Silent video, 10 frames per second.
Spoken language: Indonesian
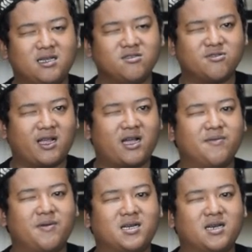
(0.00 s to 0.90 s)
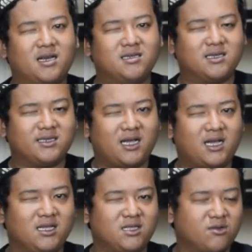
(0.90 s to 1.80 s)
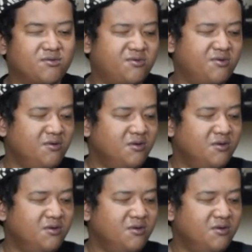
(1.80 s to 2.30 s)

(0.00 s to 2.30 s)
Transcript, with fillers: kerusakan pada larasnya itu